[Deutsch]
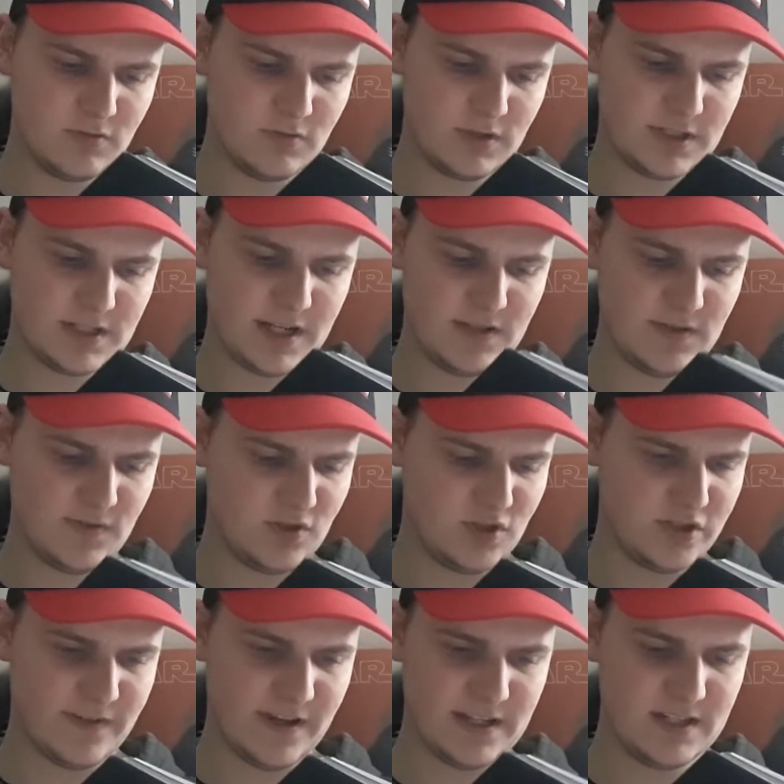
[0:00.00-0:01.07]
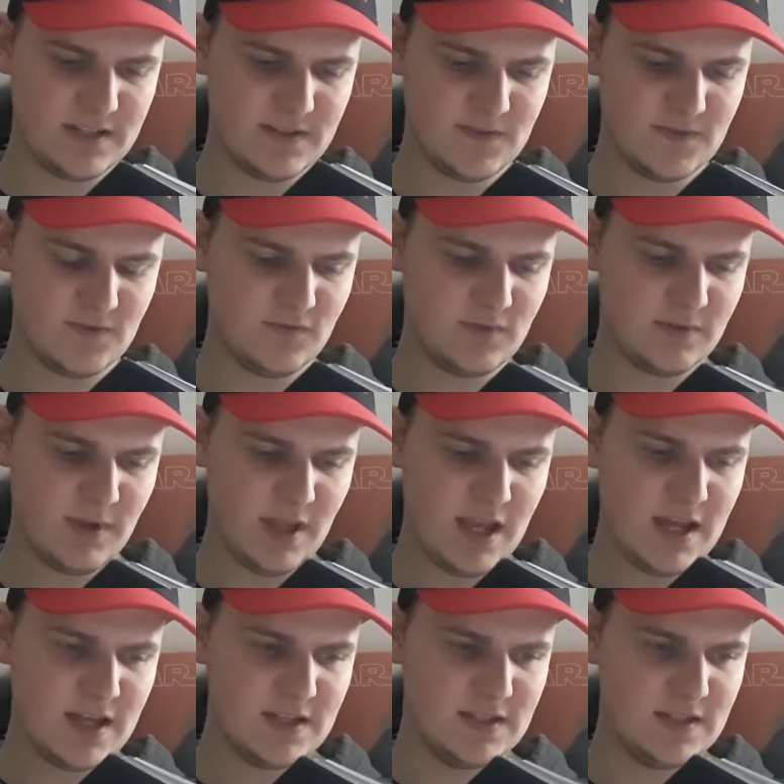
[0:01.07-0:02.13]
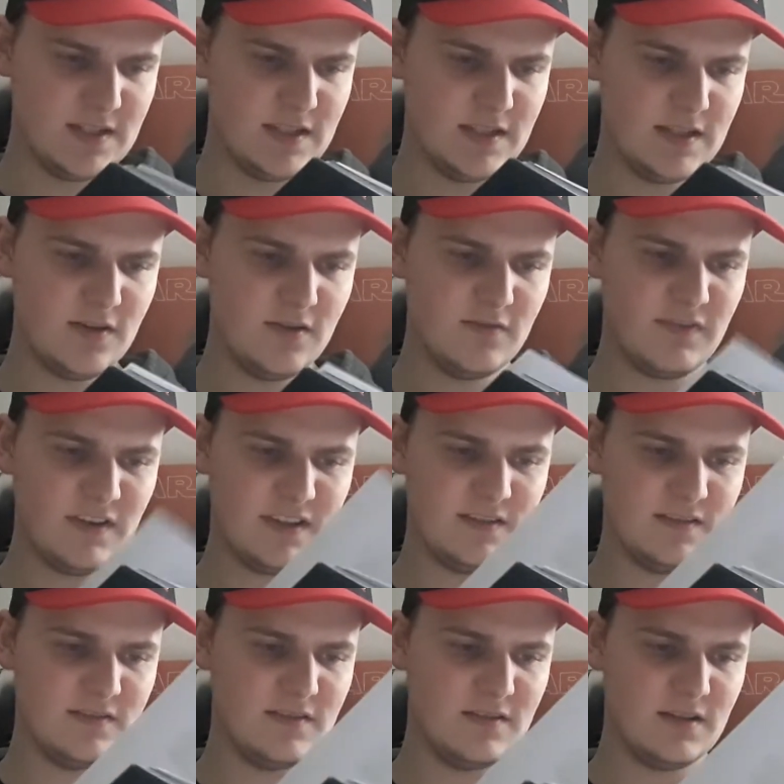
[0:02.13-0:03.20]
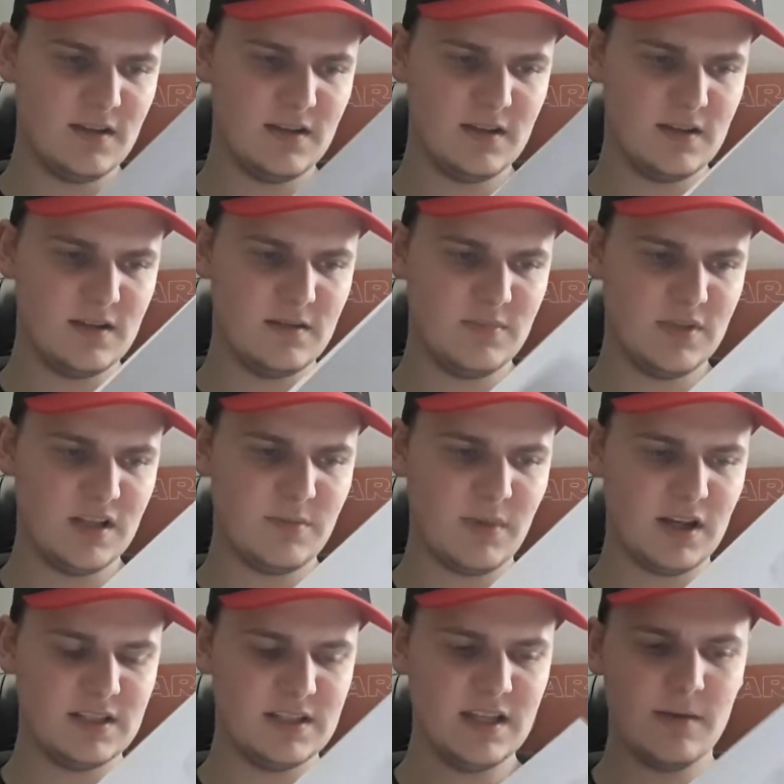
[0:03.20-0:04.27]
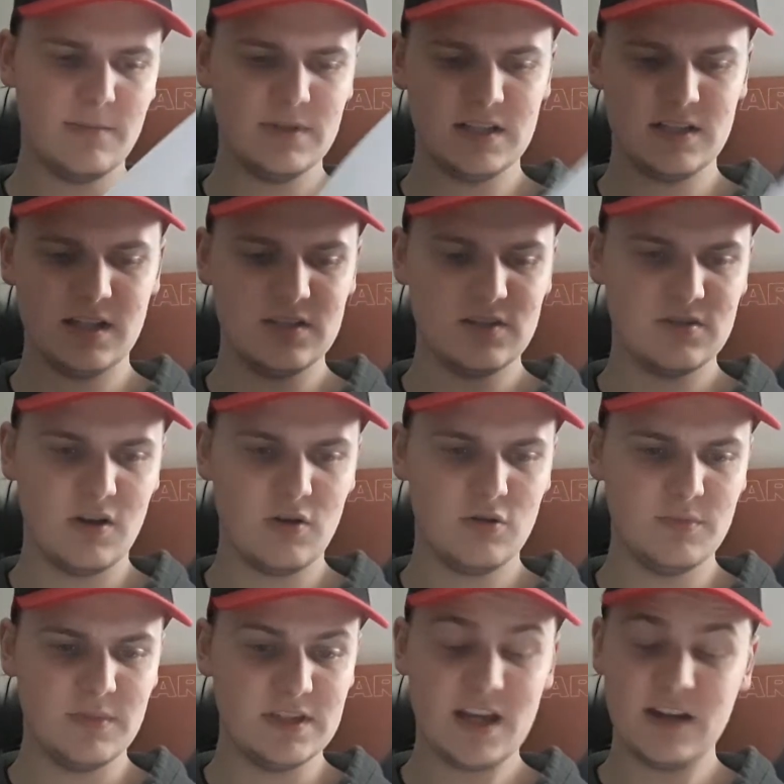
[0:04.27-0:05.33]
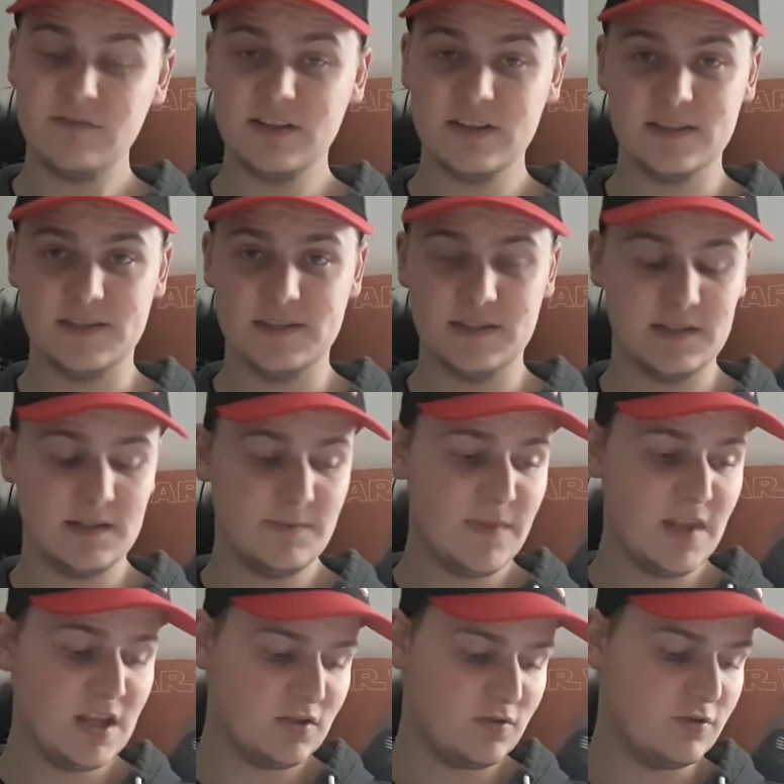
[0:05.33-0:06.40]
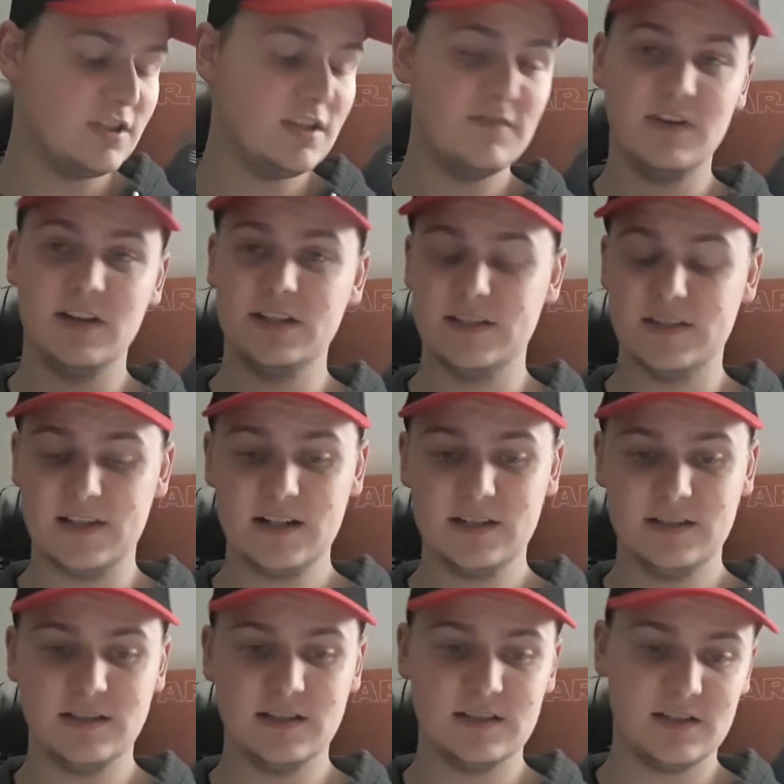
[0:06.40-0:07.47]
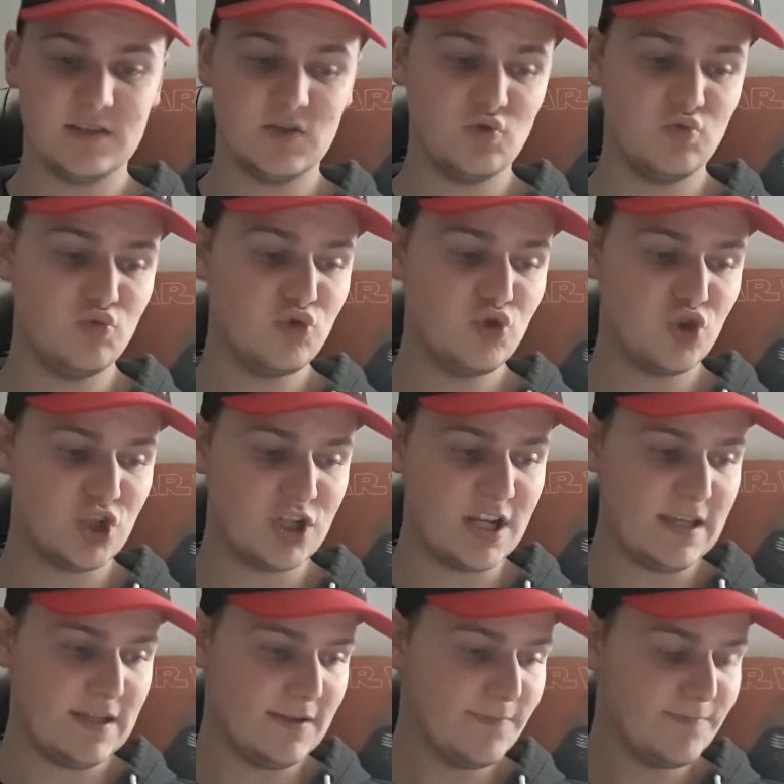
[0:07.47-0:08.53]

und einem kleinen süßen Schweinchen zu tun hat, die irgendwelche äh, Bilder machen, die aber dann halt auch Metaphern sind zu den jeweiligen Sachen, die dann dazu stehen,